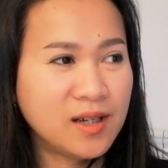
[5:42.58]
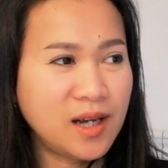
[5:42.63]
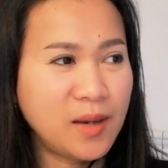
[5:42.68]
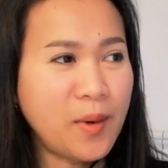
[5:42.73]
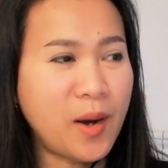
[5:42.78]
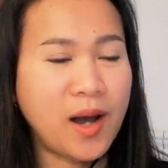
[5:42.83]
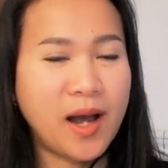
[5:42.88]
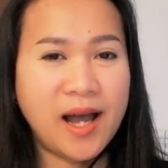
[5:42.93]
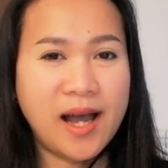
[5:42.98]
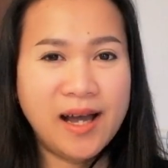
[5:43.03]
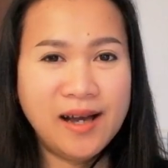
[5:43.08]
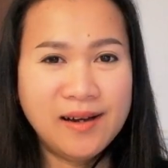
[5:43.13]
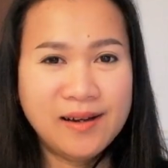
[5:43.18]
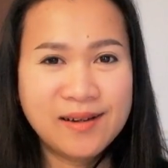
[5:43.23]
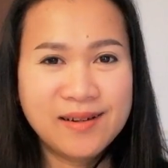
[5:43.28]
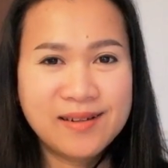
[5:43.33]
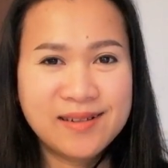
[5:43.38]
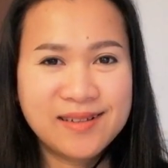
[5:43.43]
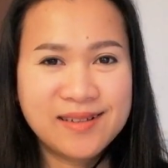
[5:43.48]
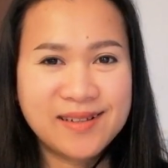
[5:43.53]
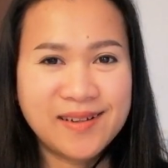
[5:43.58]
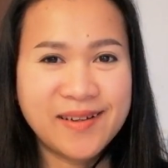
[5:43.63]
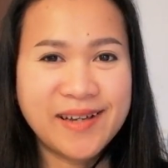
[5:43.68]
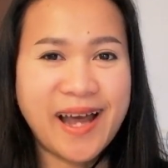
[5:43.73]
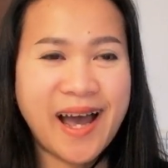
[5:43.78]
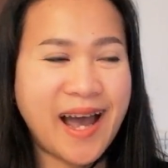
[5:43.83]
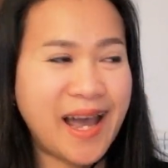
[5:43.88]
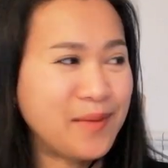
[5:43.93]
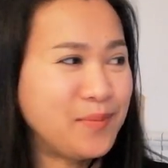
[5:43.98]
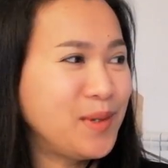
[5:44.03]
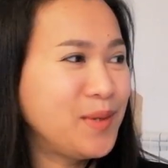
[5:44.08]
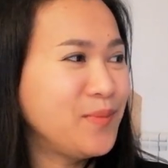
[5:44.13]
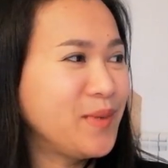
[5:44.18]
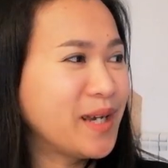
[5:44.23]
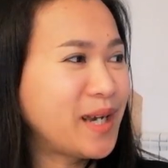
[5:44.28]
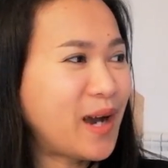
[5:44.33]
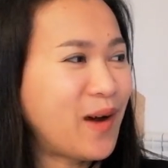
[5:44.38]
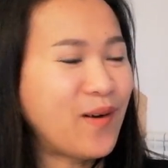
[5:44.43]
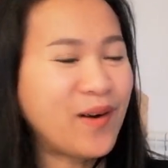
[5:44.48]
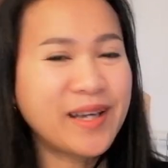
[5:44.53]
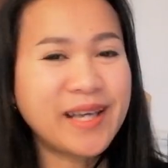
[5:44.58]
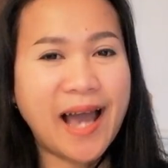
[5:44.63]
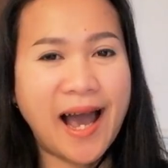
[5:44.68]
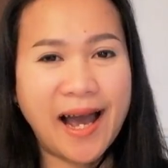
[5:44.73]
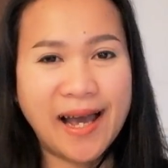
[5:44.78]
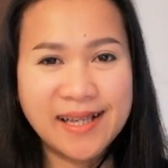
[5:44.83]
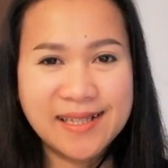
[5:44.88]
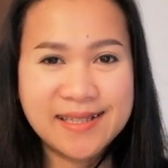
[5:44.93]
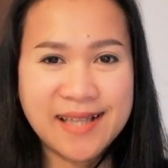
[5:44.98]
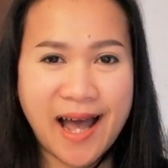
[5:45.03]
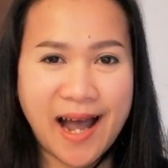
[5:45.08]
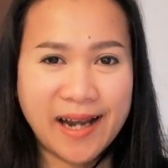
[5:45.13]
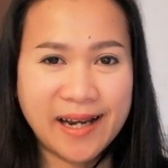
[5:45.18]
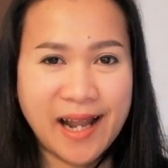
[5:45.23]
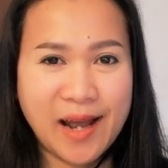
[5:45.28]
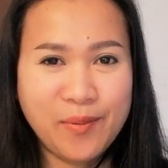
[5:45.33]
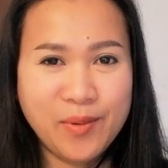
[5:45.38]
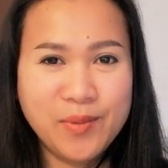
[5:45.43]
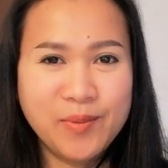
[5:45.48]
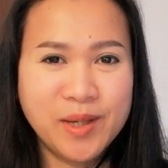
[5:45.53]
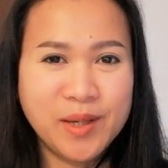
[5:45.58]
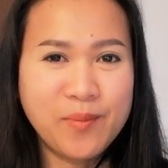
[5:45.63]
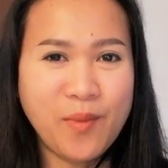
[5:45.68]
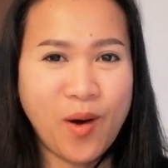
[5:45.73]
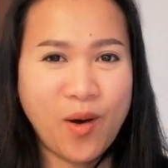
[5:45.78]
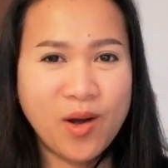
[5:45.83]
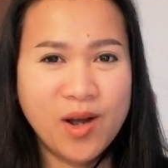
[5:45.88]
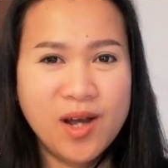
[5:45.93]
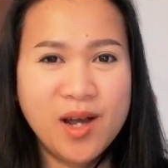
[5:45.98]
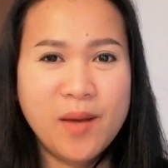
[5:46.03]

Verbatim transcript: ก็บอกอ่ะก็ได้พี่มิกเขาก็อยากให้สักนะ พี่มิกบอก